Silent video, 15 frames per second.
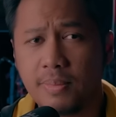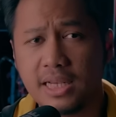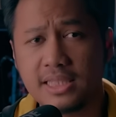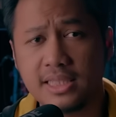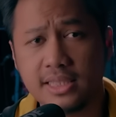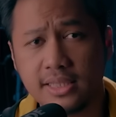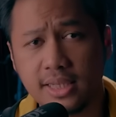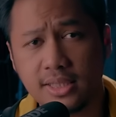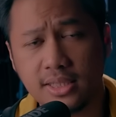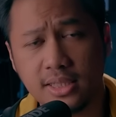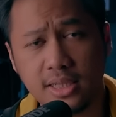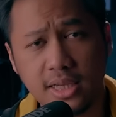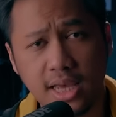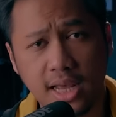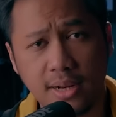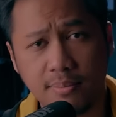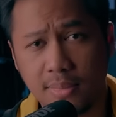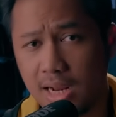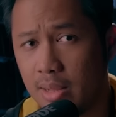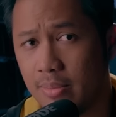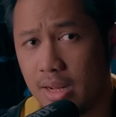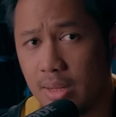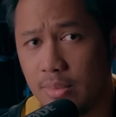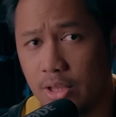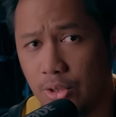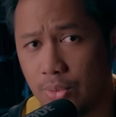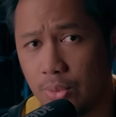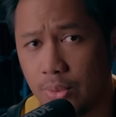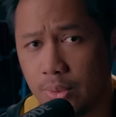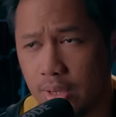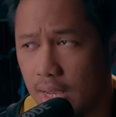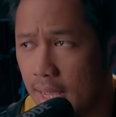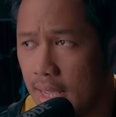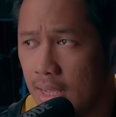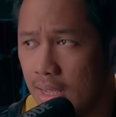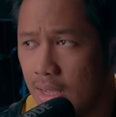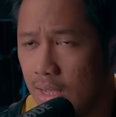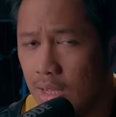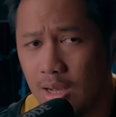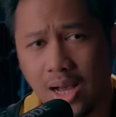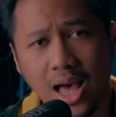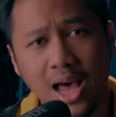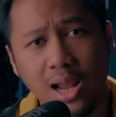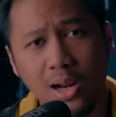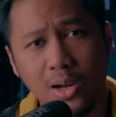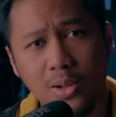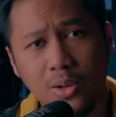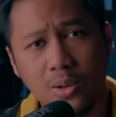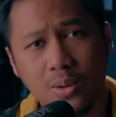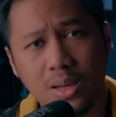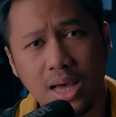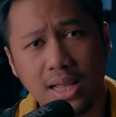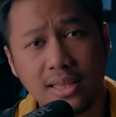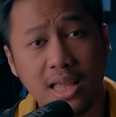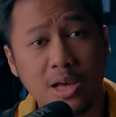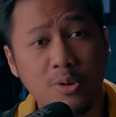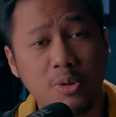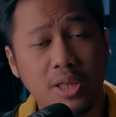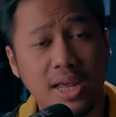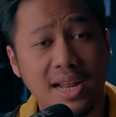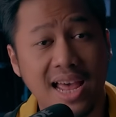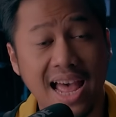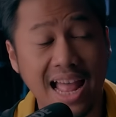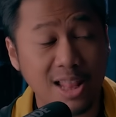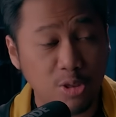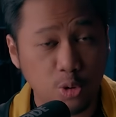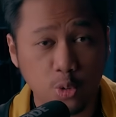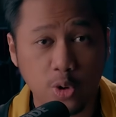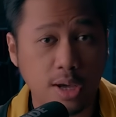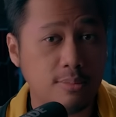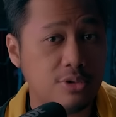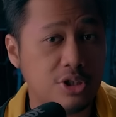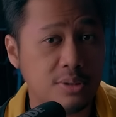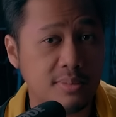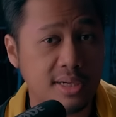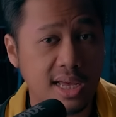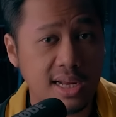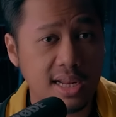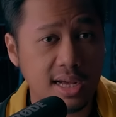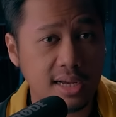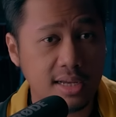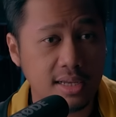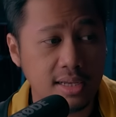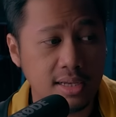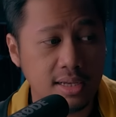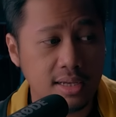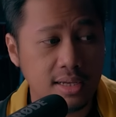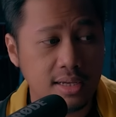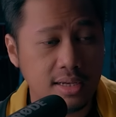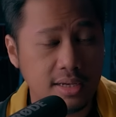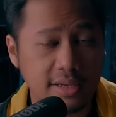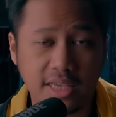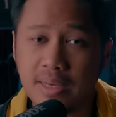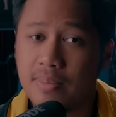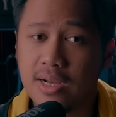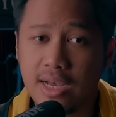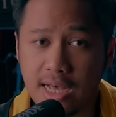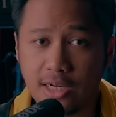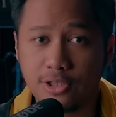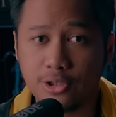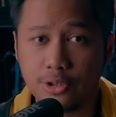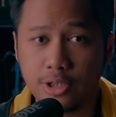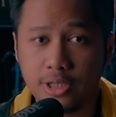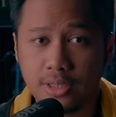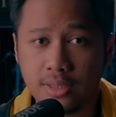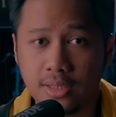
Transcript: pas nyetir sendirian malam-malam itu ya, kalau nggak takut ada hantu yang muncul mendadak, ya begal cuy.